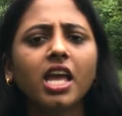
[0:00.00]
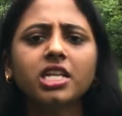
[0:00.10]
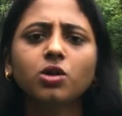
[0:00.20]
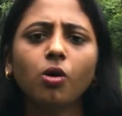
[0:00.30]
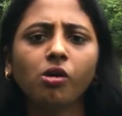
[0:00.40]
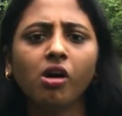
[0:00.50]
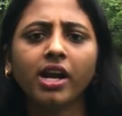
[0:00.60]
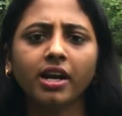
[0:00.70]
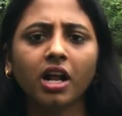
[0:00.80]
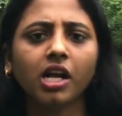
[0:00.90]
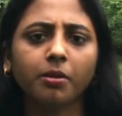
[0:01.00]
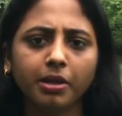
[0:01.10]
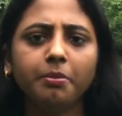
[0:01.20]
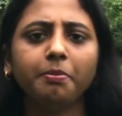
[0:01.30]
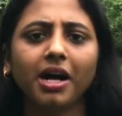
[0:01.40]
ஏன் சோகம் ஆயிடுறாங்க
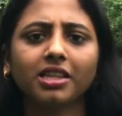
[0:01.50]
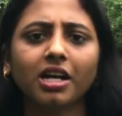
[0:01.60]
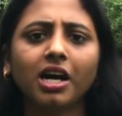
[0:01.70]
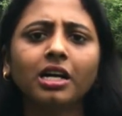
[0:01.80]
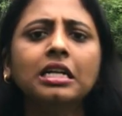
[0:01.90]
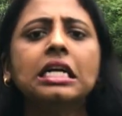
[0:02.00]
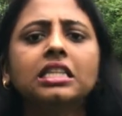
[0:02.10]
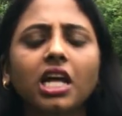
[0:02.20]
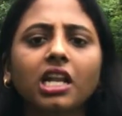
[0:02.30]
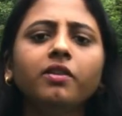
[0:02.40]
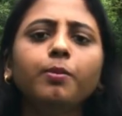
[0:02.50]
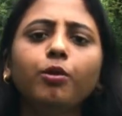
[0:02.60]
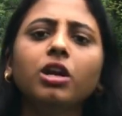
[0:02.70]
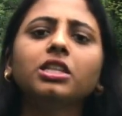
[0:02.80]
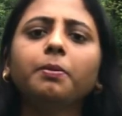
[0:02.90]
அப்படின்னு பார்த்தா தலைவி
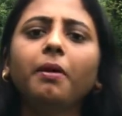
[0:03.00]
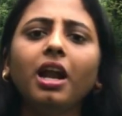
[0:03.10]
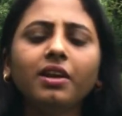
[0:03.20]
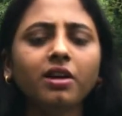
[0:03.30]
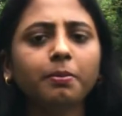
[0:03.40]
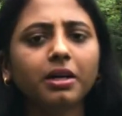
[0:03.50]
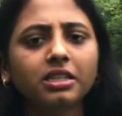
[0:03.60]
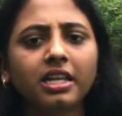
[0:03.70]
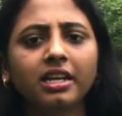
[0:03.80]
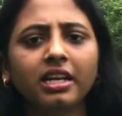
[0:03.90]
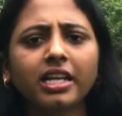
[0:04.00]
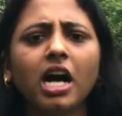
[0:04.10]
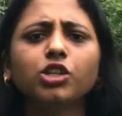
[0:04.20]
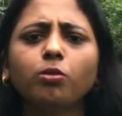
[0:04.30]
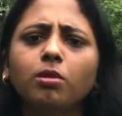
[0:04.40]
போகிற அந்த பாலைவன பகுதி இருக்கு இல்லையா
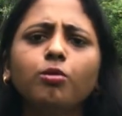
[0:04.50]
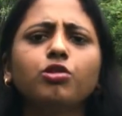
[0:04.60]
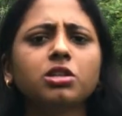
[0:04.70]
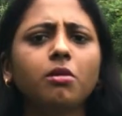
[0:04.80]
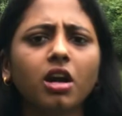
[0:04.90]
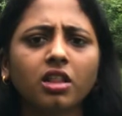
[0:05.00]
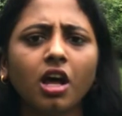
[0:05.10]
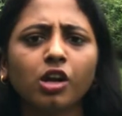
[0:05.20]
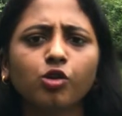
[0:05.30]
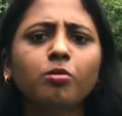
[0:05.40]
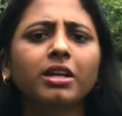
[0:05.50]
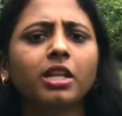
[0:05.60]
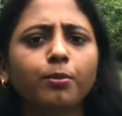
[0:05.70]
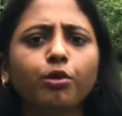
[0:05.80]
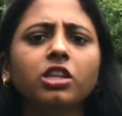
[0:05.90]
அது ரொம்ப மோசமானதாக இருக்கும்
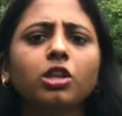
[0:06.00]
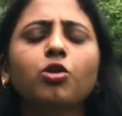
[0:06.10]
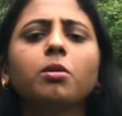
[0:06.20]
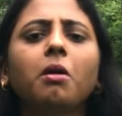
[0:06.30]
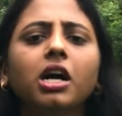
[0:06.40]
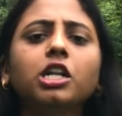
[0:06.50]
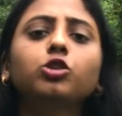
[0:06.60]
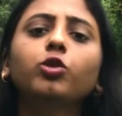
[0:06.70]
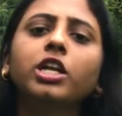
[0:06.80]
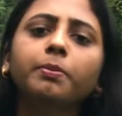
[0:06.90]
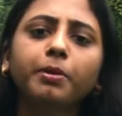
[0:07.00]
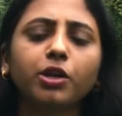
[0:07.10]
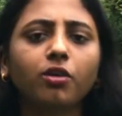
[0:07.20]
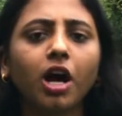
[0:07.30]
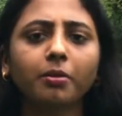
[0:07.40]
அதில் போகிற தன்னோட மகள்
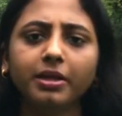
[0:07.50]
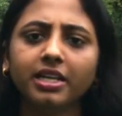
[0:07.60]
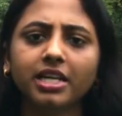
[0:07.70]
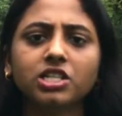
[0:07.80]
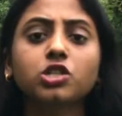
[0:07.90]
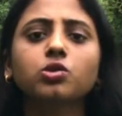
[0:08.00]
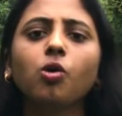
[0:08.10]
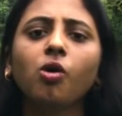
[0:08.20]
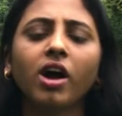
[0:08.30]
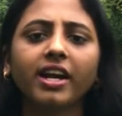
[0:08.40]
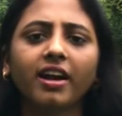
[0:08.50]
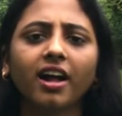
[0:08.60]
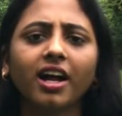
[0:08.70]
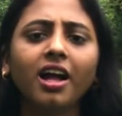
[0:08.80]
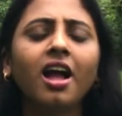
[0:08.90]
துயரப்படுவா அப்படின்னு நினச்சி சோகம்
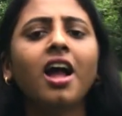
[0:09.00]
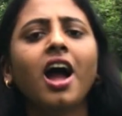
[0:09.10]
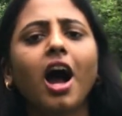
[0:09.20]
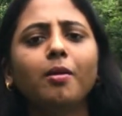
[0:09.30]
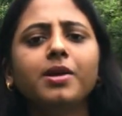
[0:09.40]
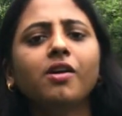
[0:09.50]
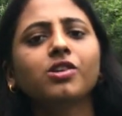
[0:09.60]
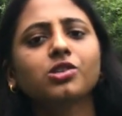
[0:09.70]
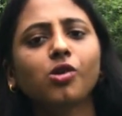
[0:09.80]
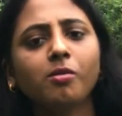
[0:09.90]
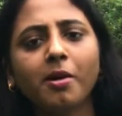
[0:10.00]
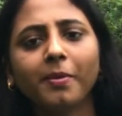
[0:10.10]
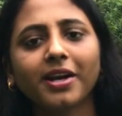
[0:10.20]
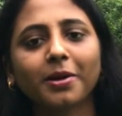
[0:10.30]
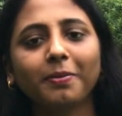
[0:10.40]
ஆயிடுறாங்க அப்படி அவங்க சோகமாக
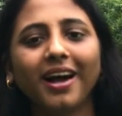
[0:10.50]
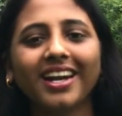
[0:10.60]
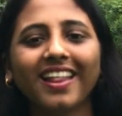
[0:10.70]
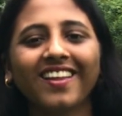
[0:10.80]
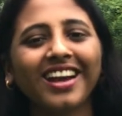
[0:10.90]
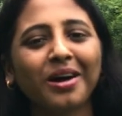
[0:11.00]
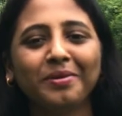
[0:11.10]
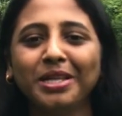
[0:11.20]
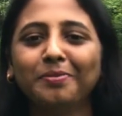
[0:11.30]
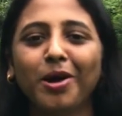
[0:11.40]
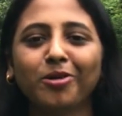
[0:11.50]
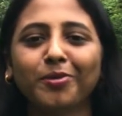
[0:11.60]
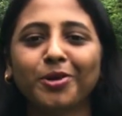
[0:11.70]
பாடுற பாடுறா தான் நாம் இன்னைக்கு பார்க்க